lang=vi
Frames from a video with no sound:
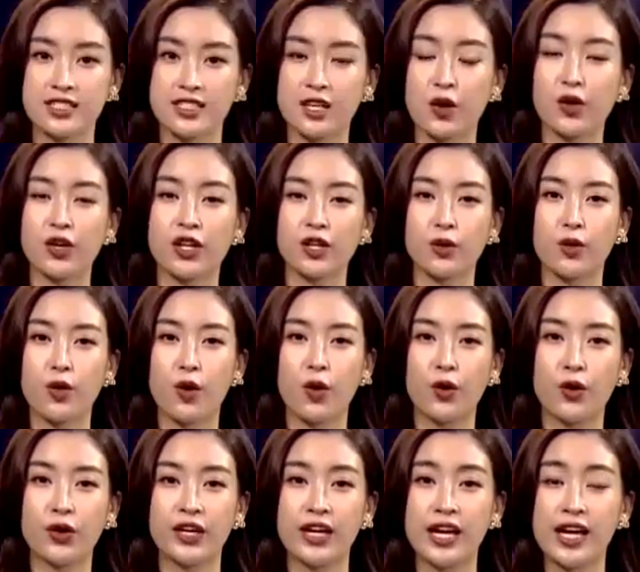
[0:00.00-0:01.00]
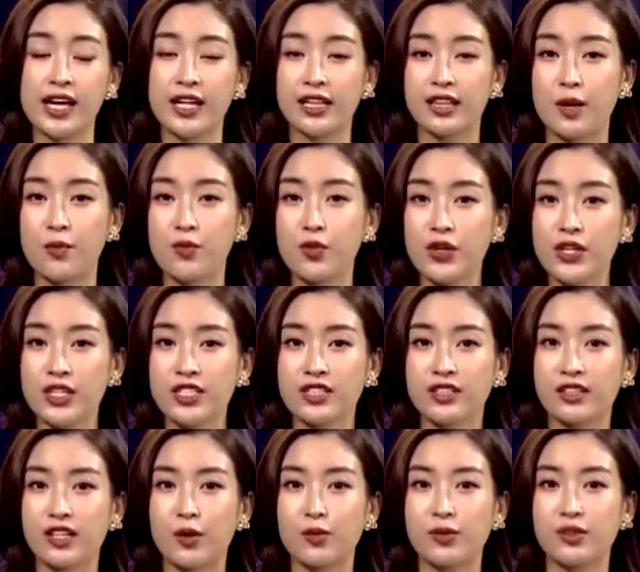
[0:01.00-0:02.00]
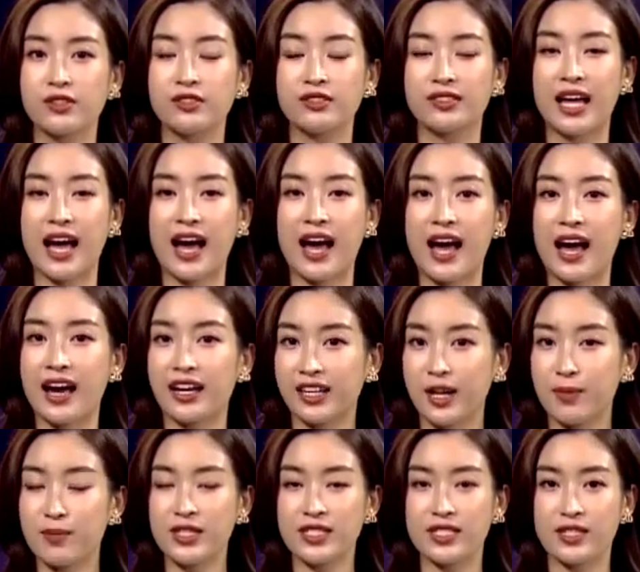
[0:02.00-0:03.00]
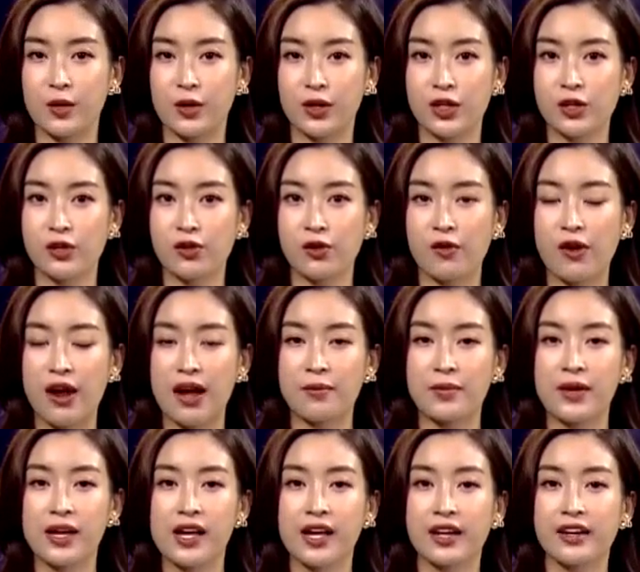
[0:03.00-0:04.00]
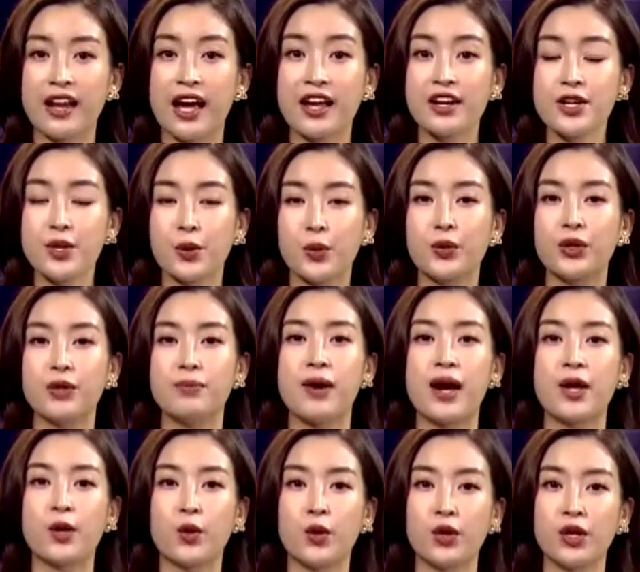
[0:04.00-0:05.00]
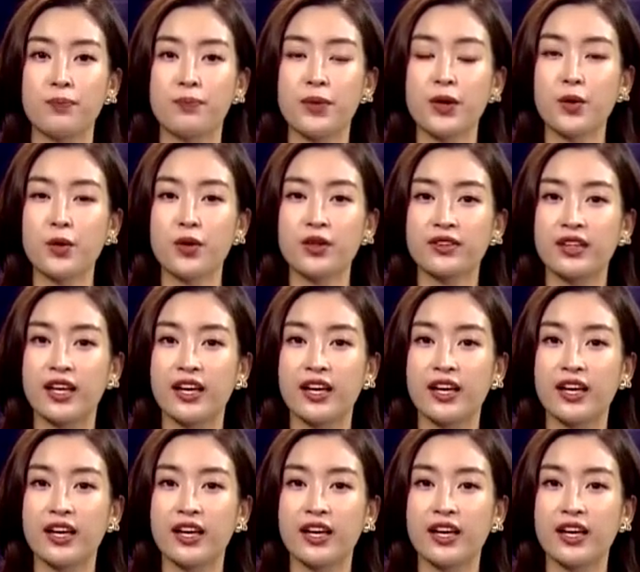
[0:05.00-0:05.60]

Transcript: Sau khi thu hồi, tấm huy chương đồng cử tạ hạng 56 kg đã được Ủy ban Olympic Quốc